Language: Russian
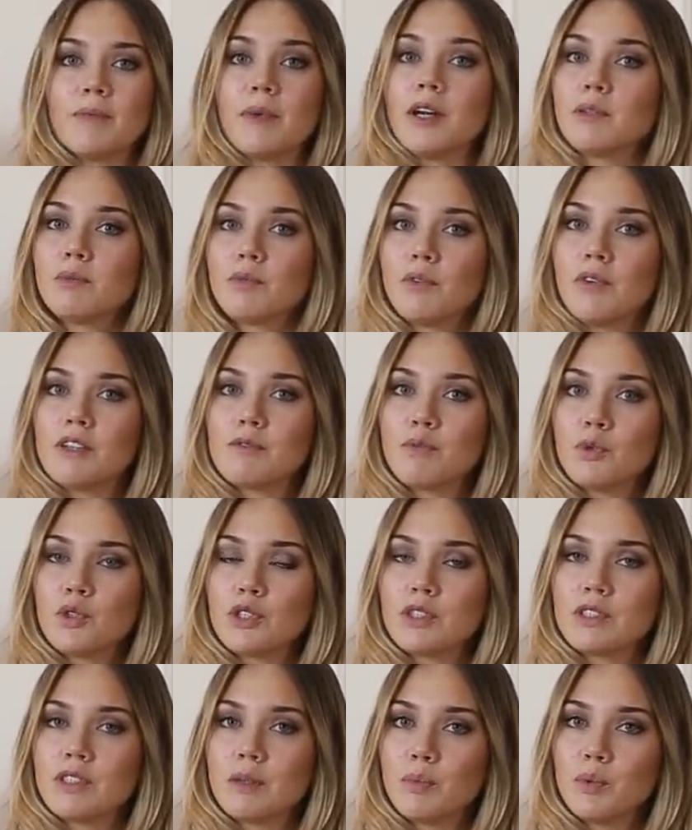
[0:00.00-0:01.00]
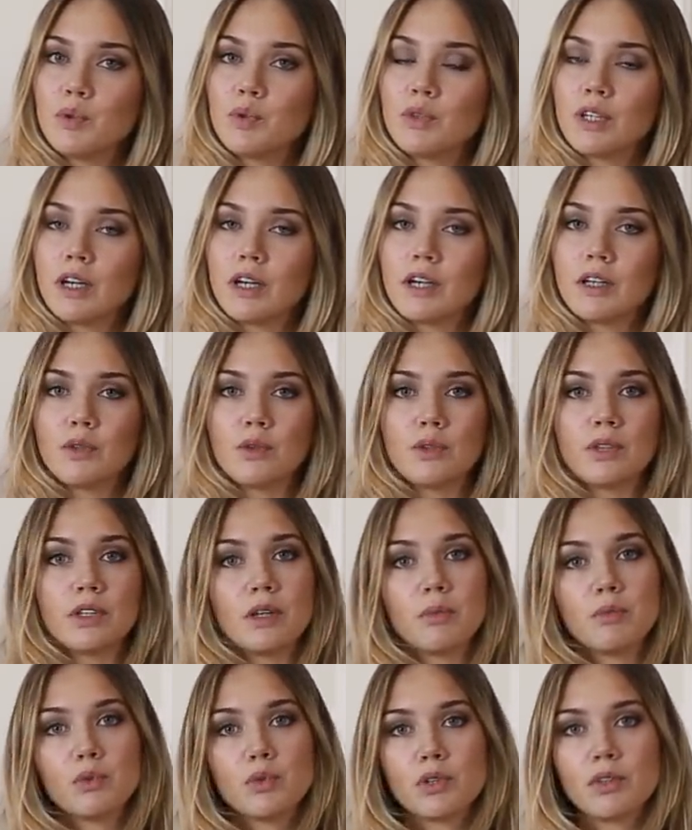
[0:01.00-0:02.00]
Поэтому, возможно, те пункты, о
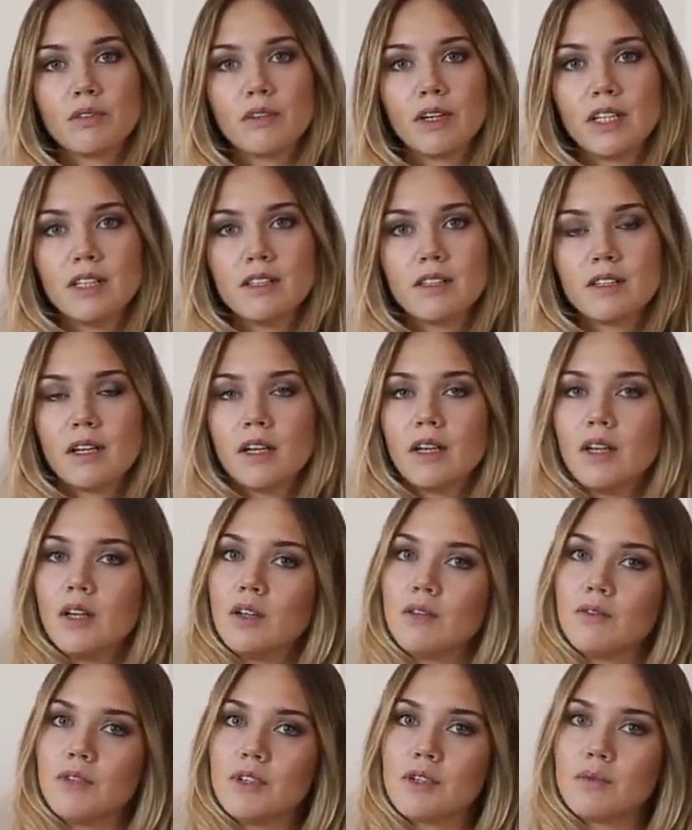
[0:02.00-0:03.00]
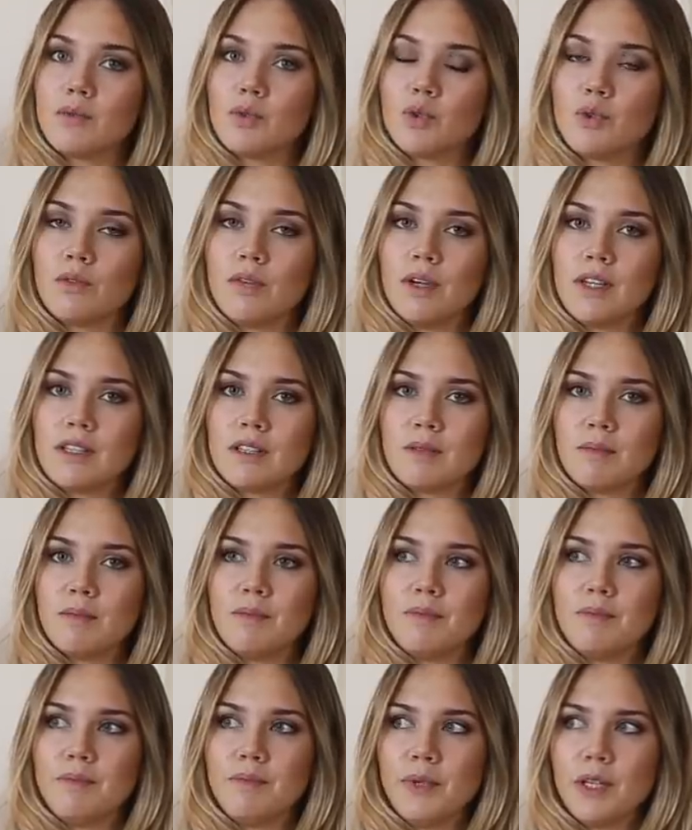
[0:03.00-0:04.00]
которых я буду говорить, вызовут у вас
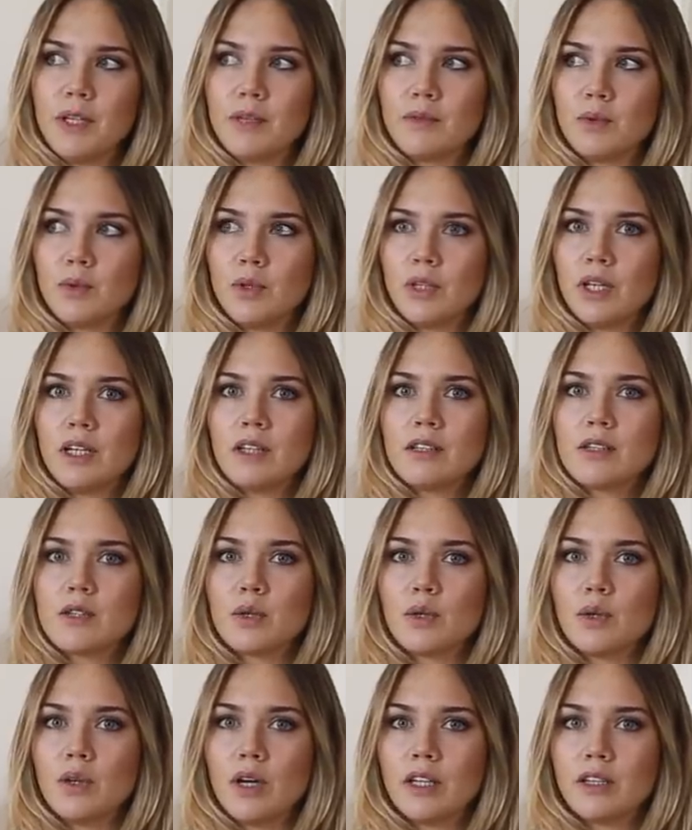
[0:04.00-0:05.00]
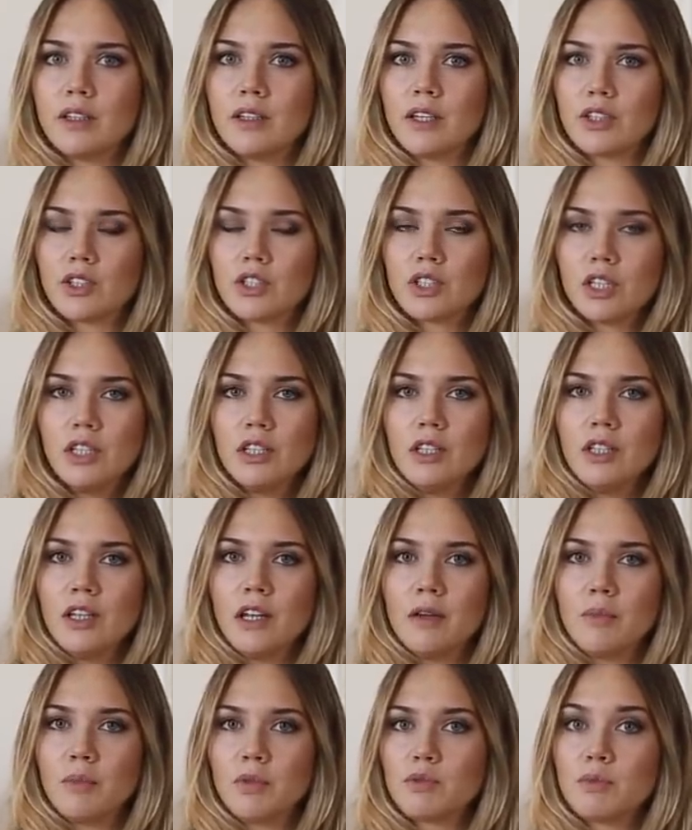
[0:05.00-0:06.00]
первую реакцию
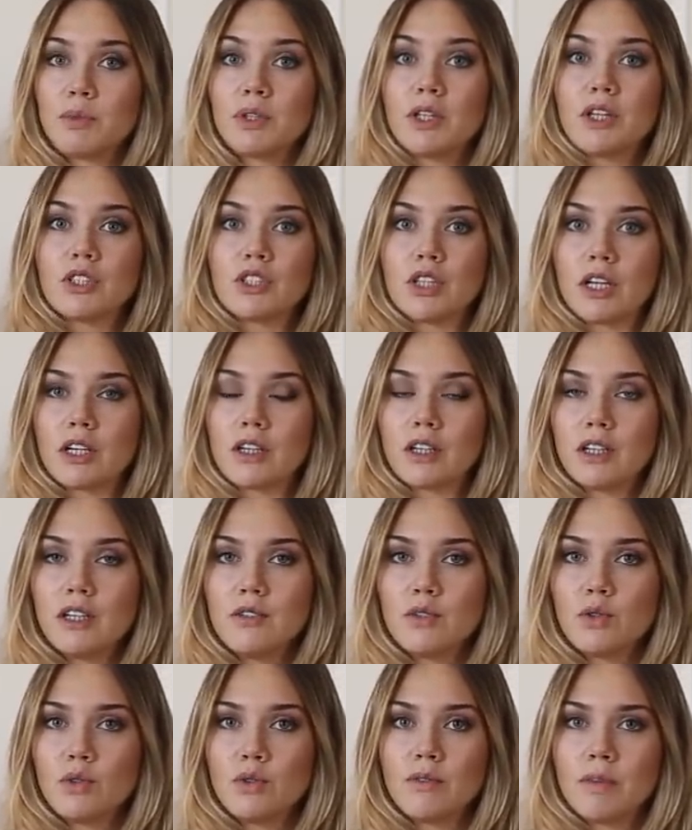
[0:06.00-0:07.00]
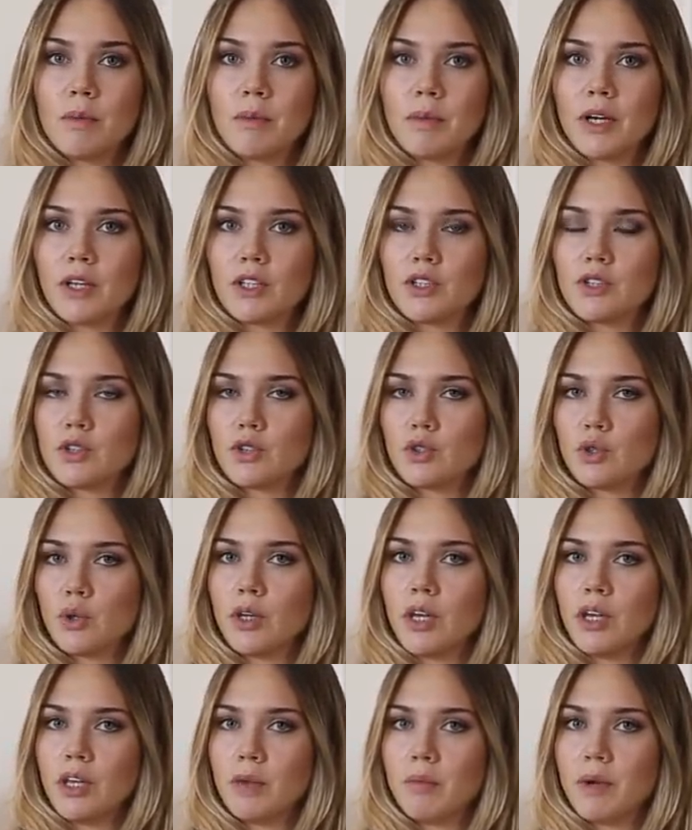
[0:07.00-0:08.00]
отторжения или, может быть, даже агрессию, вам покажется, что
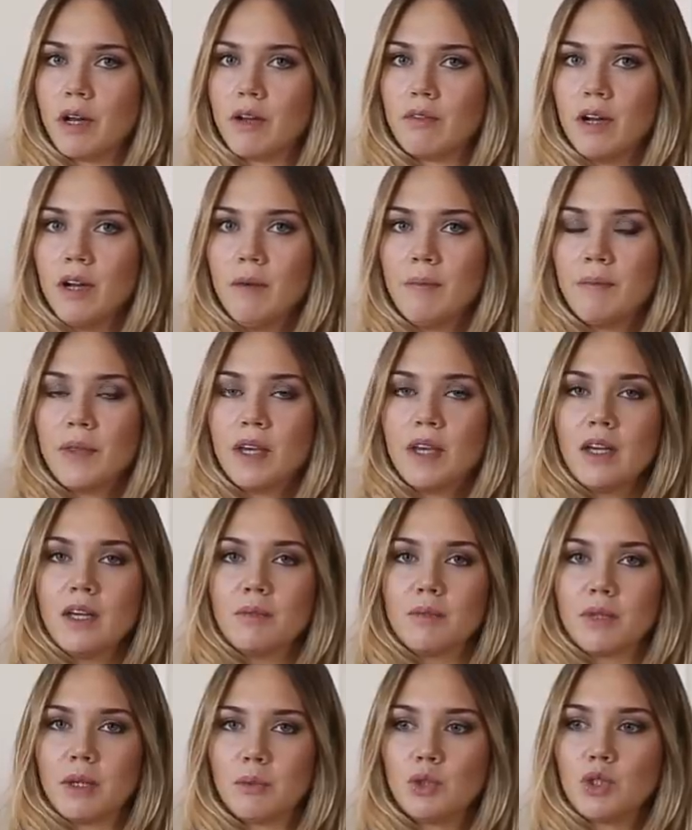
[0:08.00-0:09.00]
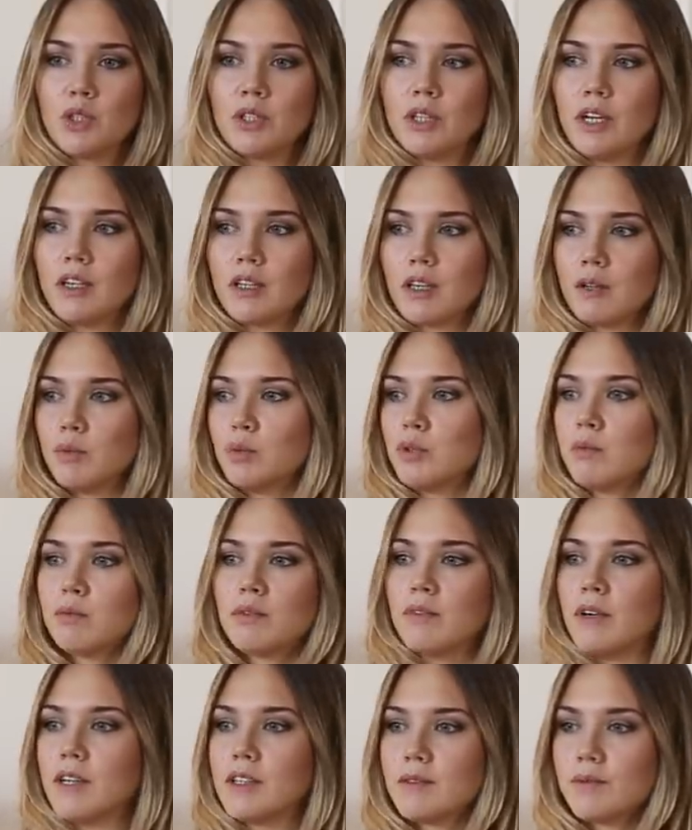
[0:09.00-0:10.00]
я не права, потому что я как будто
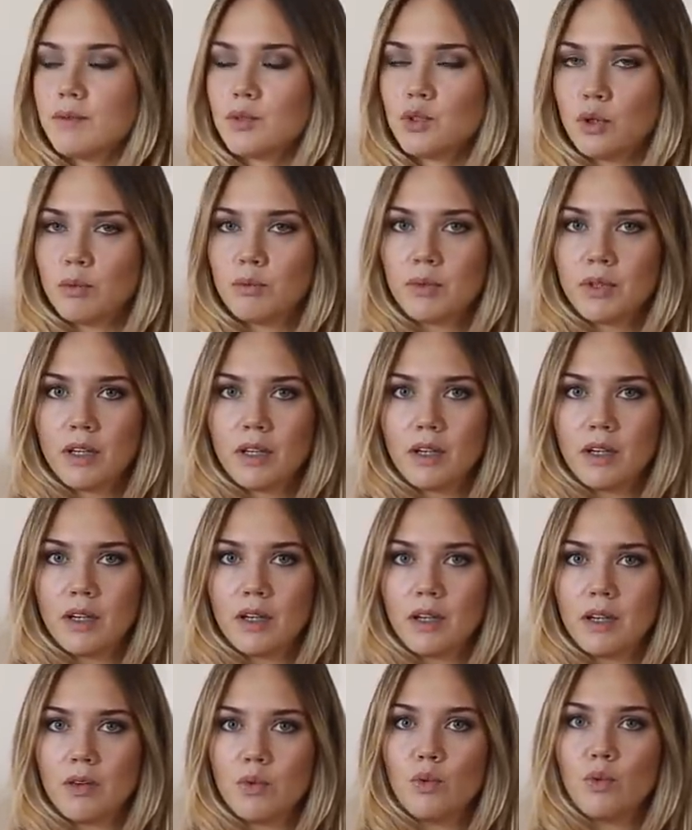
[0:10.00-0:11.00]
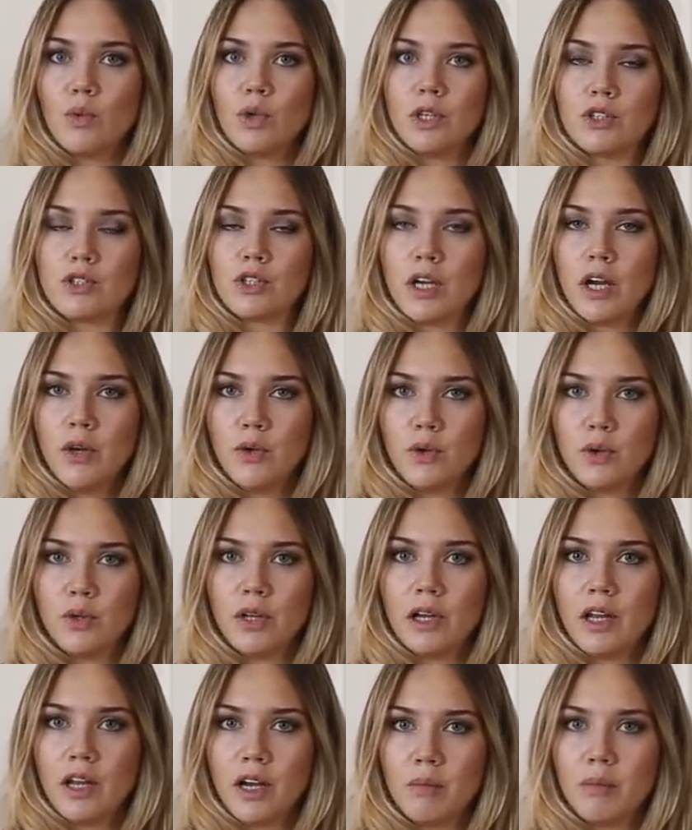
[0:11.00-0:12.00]
бы вас в чем-то уличаю
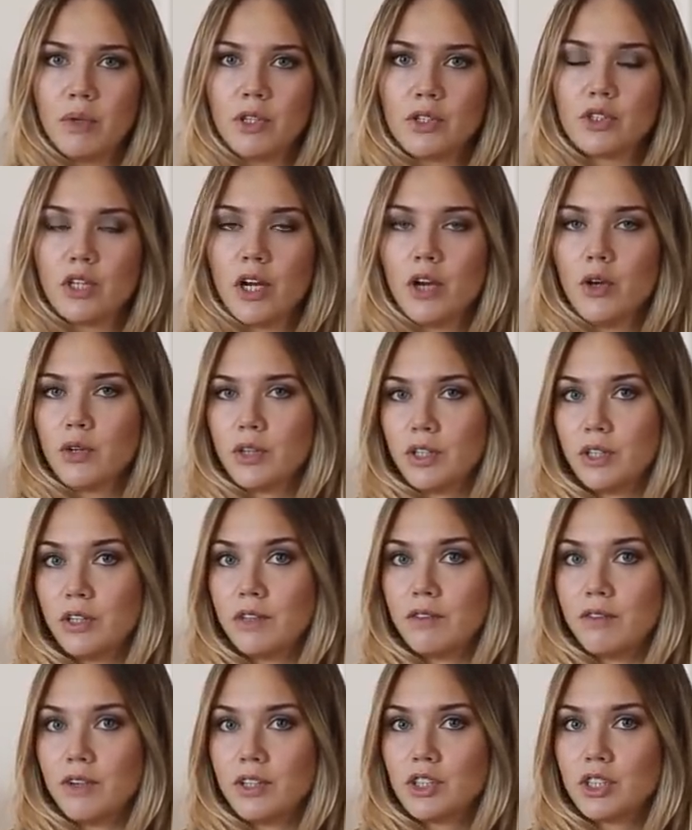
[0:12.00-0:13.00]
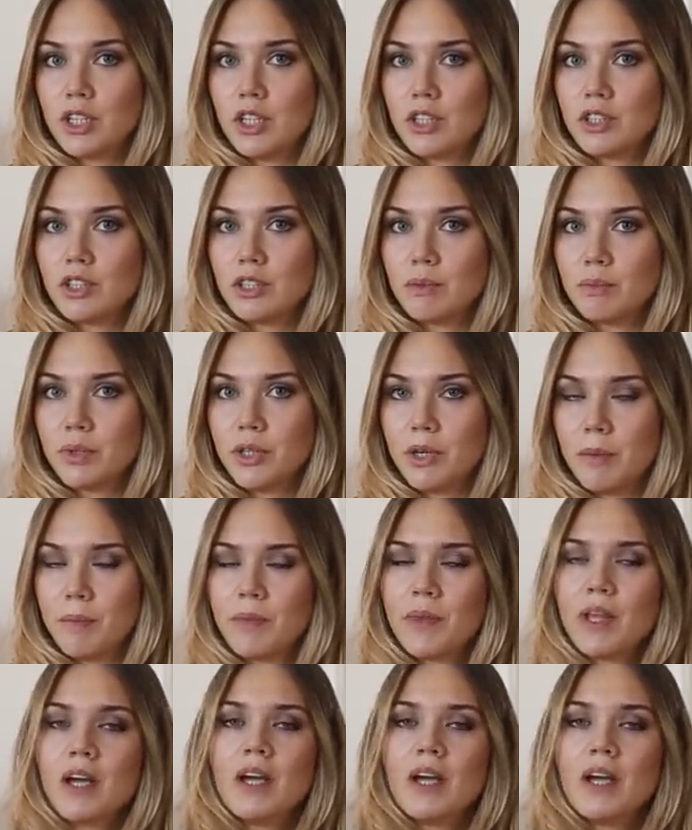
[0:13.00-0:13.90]
или обличаю какие-то ваши ошибки.